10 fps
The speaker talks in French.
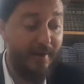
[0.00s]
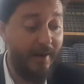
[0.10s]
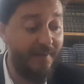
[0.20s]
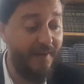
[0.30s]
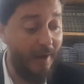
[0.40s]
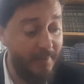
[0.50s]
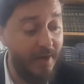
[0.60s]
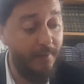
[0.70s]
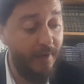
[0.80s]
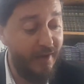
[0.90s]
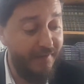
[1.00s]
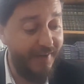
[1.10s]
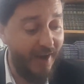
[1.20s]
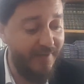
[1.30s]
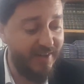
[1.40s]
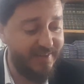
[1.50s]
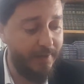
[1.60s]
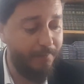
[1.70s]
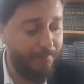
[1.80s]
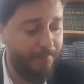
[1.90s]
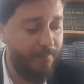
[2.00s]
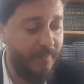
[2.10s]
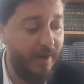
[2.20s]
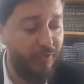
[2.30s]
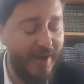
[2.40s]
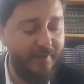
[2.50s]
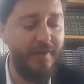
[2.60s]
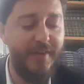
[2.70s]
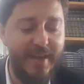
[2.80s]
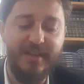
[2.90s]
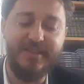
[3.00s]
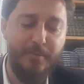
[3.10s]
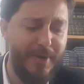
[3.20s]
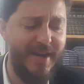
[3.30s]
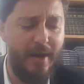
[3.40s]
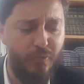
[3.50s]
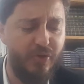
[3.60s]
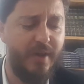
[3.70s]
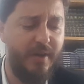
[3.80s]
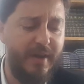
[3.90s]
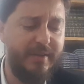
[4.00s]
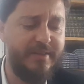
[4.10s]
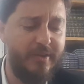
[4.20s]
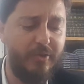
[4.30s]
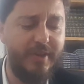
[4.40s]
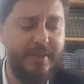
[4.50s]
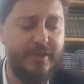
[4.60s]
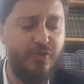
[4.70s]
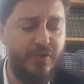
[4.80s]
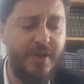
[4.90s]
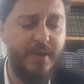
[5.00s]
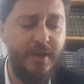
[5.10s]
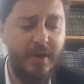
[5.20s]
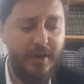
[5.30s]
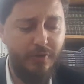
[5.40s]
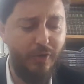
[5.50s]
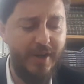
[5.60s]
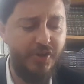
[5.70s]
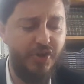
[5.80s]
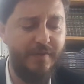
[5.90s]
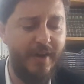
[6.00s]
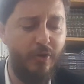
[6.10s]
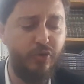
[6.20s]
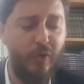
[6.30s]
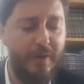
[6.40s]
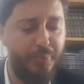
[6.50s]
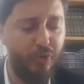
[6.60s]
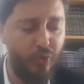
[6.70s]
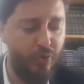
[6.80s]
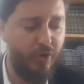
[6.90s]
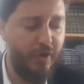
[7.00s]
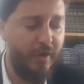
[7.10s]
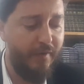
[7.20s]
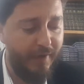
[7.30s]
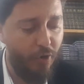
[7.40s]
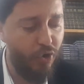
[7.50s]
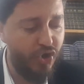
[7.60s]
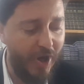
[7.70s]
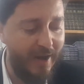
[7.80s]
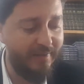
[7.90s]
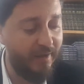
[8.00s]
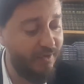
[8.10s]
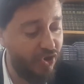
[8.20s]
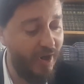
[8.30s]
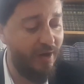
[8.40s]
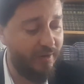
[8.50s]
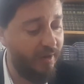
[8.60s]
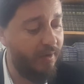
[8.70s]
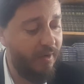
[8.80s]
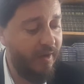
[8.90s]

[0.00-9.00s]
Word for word: Rav Ami Veravasi. Avuyat Vevegar c'est Ben Ils étaient en train d'étudier dans la yeshiva entre les poteaux. Hein.